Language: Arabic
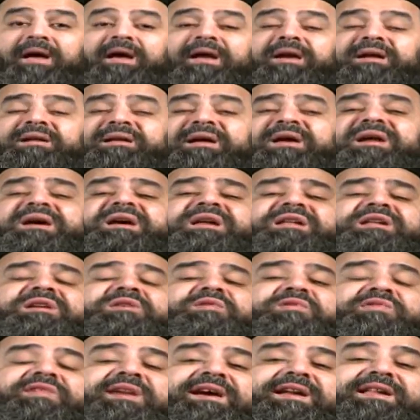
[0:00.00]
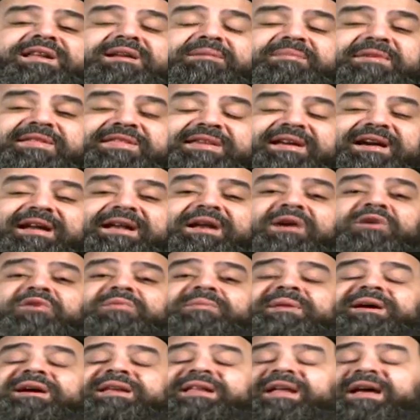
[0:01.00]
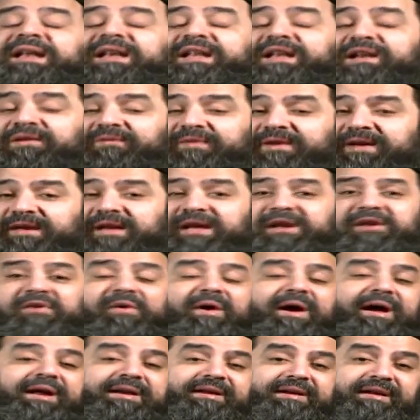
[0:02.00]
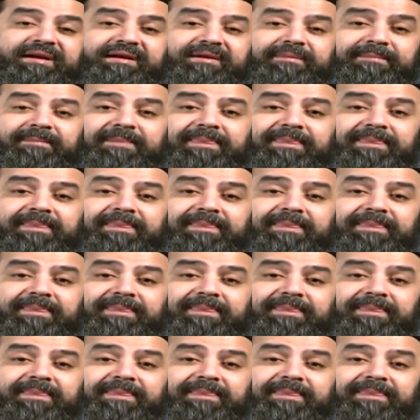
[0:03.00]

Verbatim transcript: لدرجه ان السيد المسيح له المجد قال لنا في انجيل يوحنا